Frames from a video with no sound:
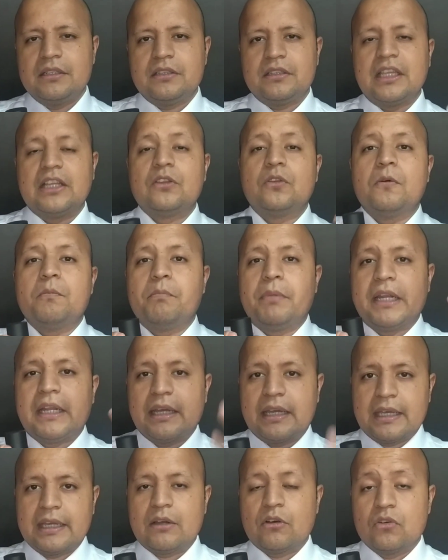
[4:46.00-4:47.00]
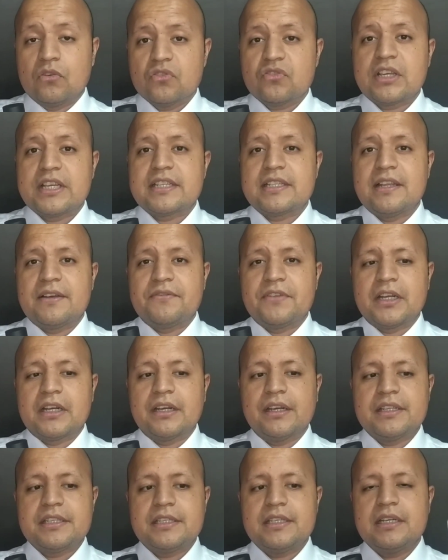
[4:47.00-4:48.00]
tanto para que conozcas la
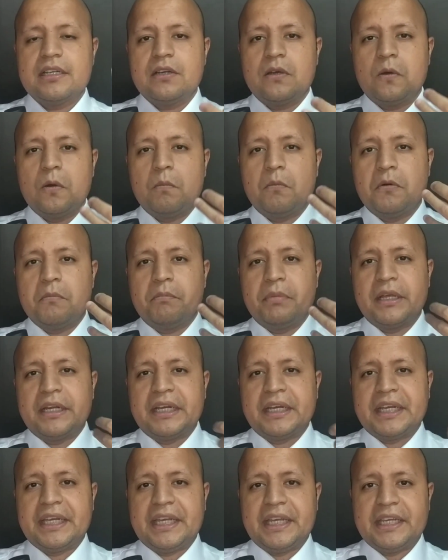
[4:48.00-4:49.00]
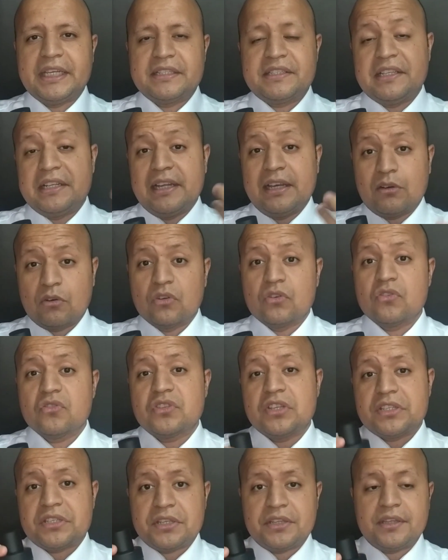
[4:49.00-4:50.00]
fragancia como para que si la
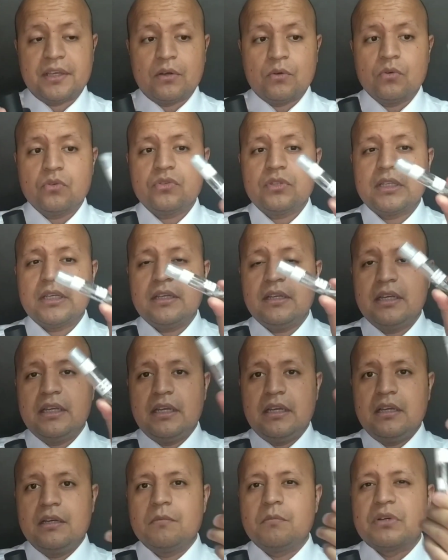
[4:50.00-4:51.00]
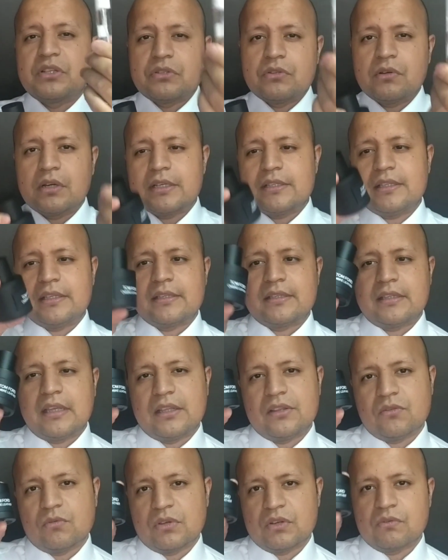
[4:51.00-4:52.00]
conoces y te gusta, pues no gastes
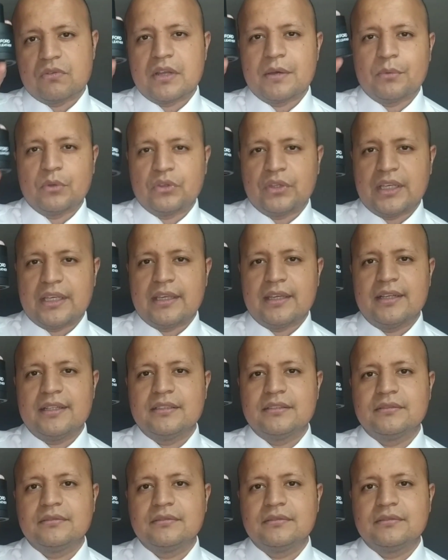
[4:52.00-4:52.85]
tanto en una botella.